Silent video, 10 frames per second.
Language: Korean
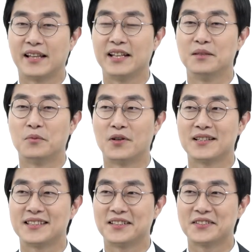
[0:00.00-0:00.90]
내일 뭐
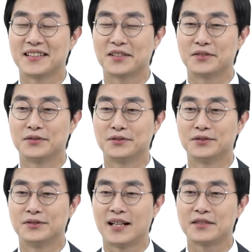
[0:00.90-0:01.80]
하지 이런 생각
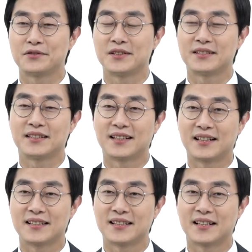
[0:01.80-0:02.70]
들고 할 수
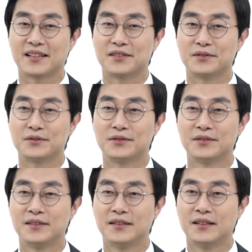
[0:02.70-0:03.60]
있을까라는 생각이 들고
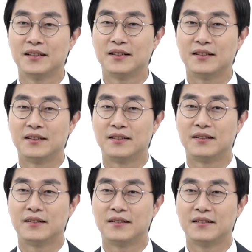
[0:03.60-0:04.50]
어,
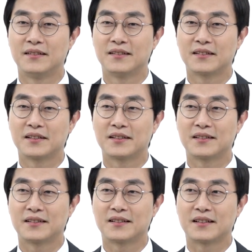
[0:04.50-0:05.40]

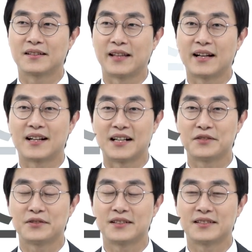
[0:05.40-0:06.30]
내가 갈
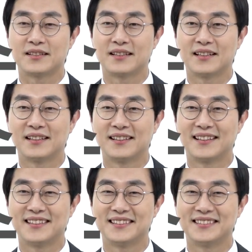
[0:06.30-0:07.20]
수 있을까? 하는
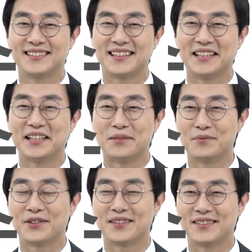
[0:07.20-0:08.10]
길이 안
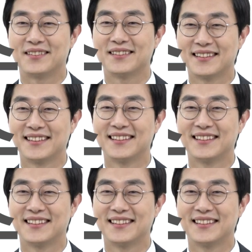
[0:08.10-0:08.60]
보였던 것. 같아요.